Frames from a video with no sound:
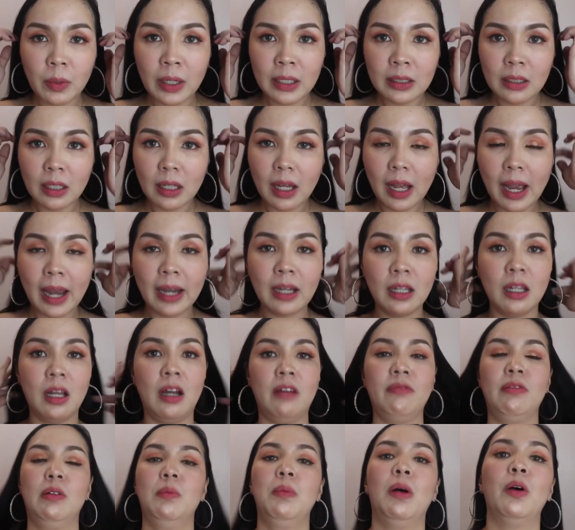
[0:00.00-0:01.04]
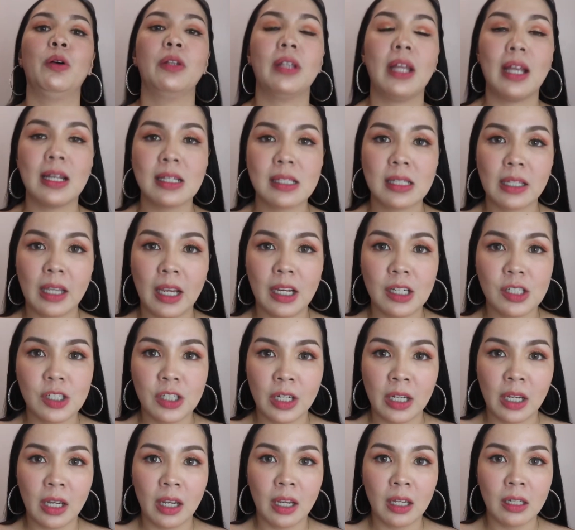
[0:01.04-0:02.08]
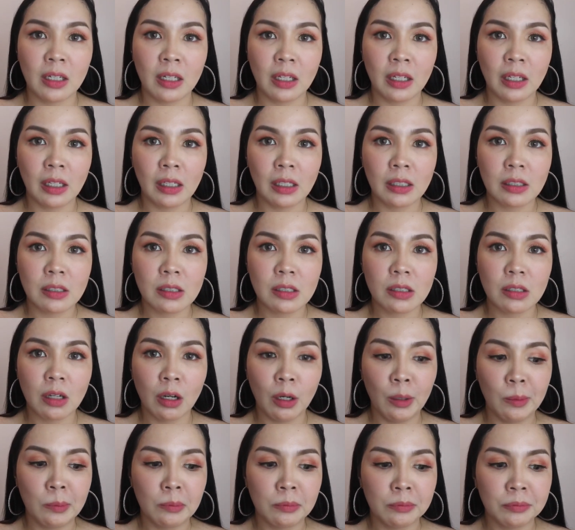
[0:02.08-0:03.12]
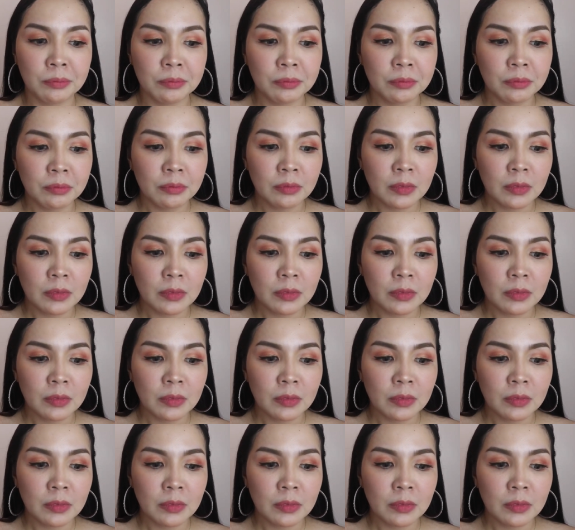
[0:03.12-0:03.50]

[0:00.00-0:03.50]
What I love about SKJN is um,